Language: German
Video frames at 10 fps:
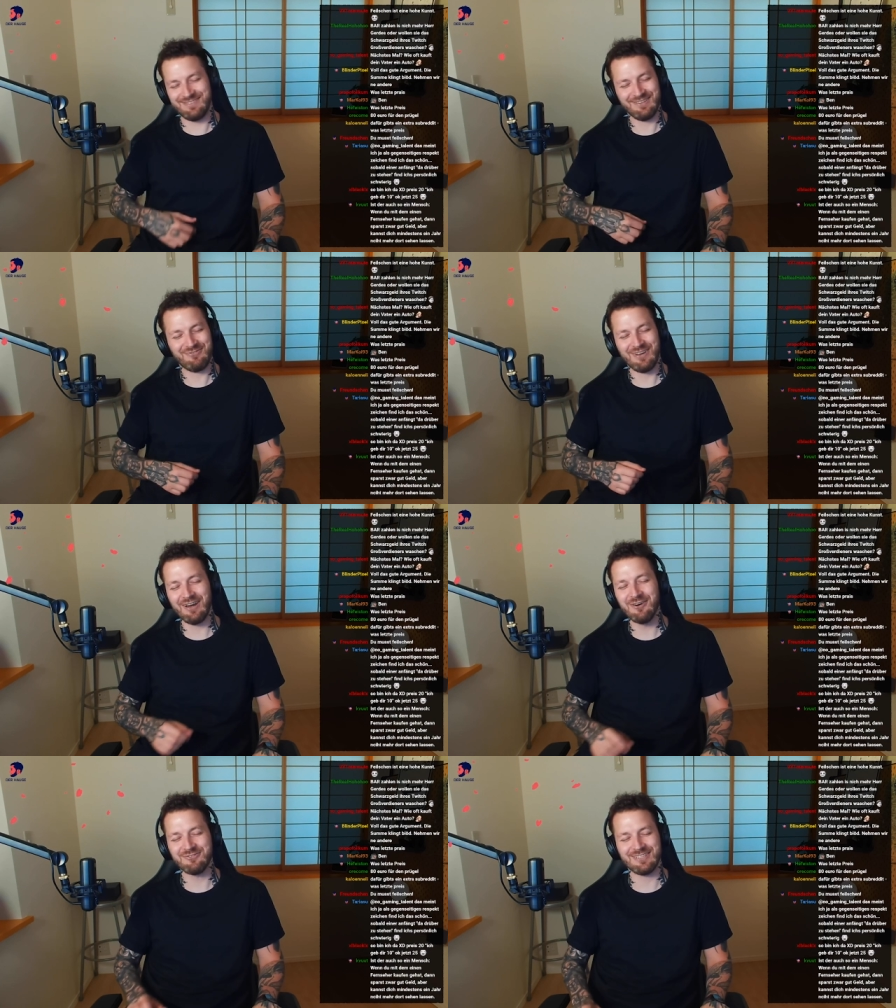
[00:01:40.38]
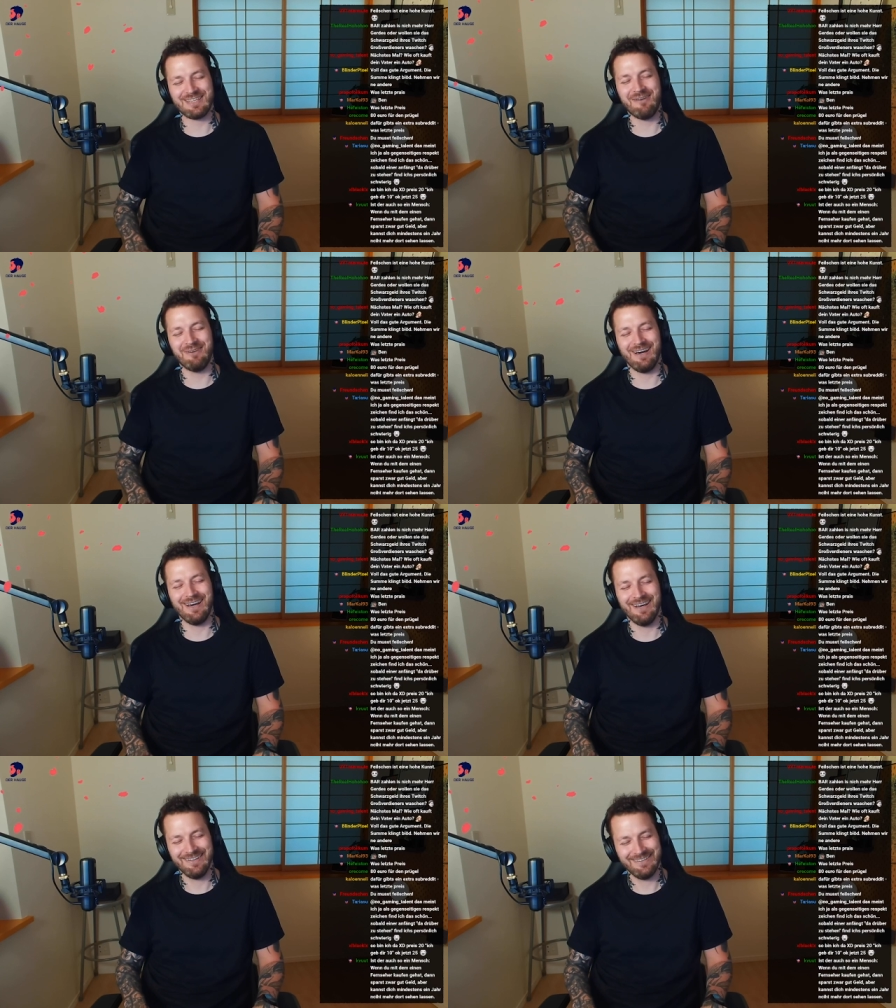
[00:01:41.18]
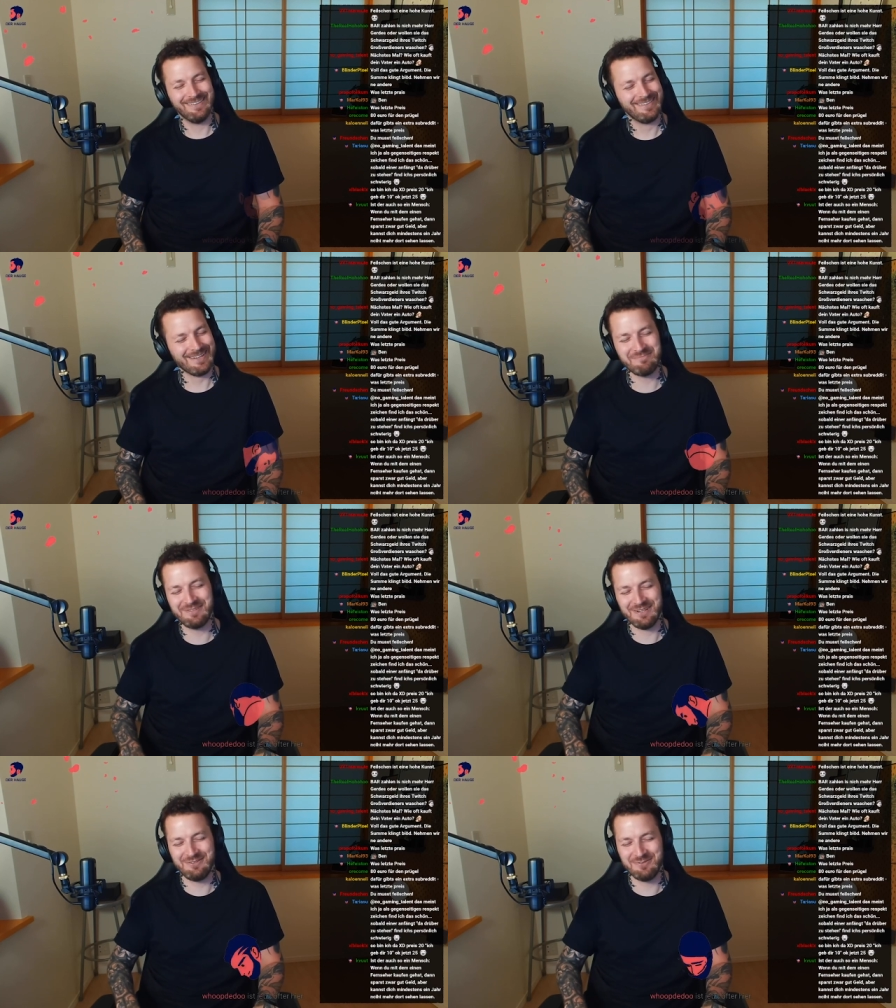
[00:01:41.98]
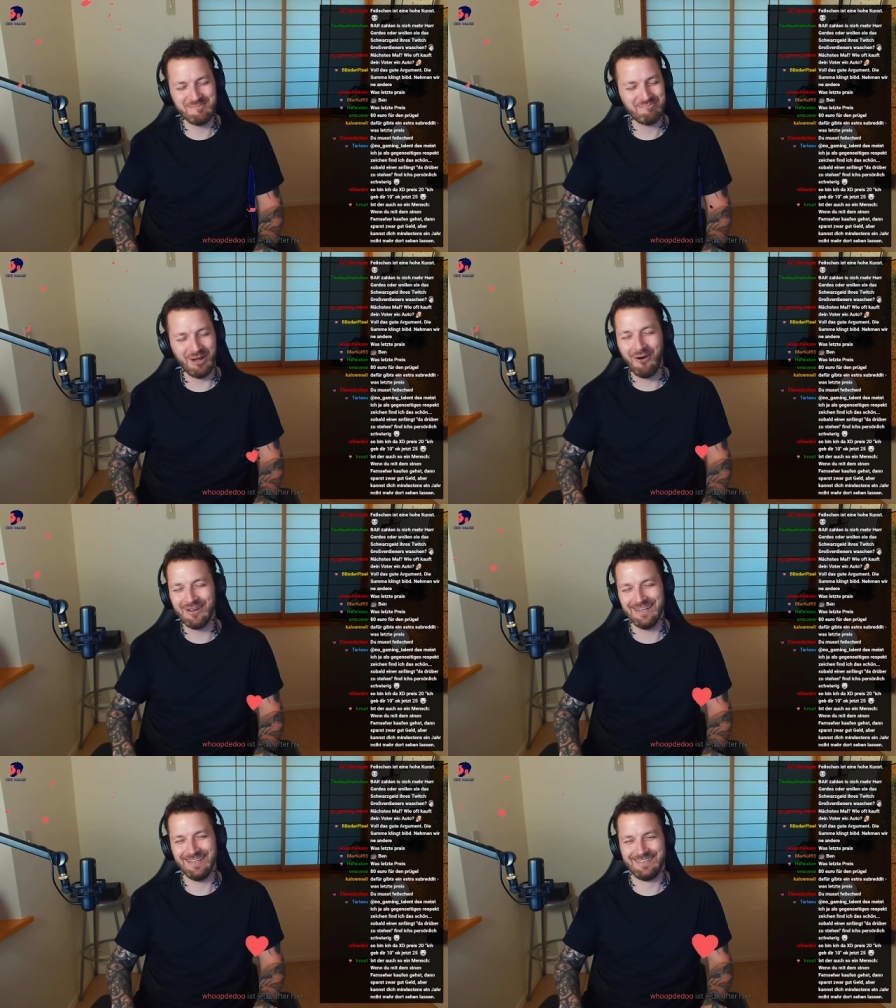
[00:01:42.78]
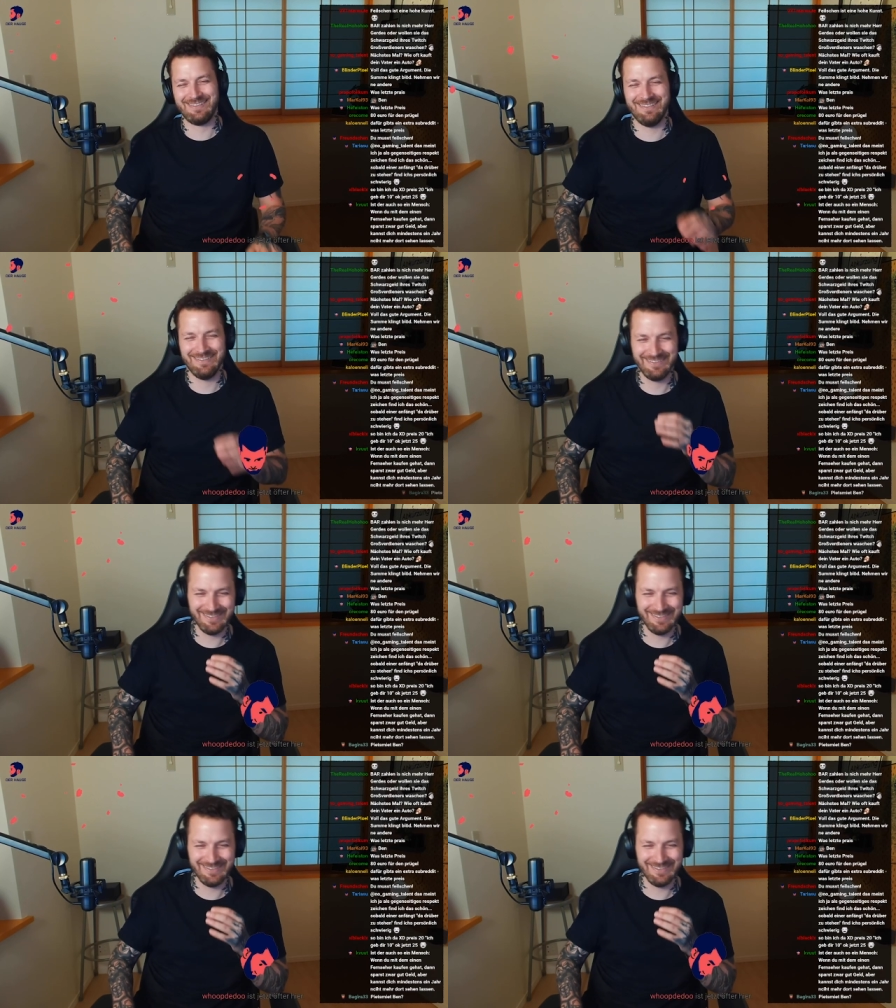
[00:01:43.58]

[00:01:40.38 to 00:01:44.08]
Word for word: Witzig, verkauft die Kamera, schreibt der Typ, brauche ich nicht.